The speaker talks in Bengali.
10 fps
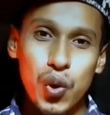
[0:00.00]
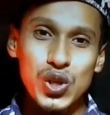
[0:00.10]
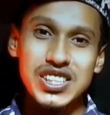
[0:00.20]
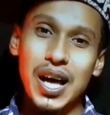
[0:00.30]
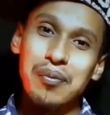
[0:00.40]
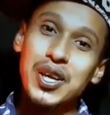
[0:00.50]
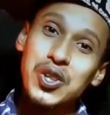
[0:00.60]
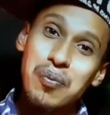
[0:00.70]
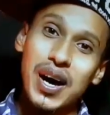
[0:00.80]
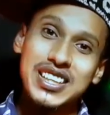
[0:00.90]
বুঝলাম
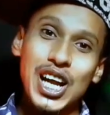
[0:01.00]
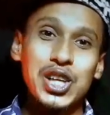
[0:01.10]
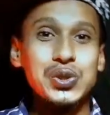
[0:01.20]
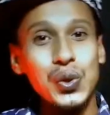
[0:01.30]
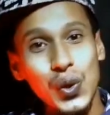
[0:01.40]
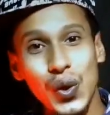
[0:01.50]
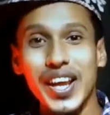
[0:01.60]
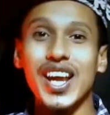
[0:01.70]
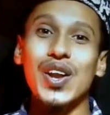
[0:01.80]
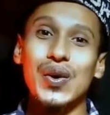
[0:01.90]
কিন্তু মাথার চুল
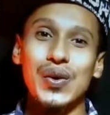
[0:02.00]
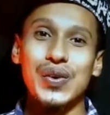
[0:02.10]
কই গেল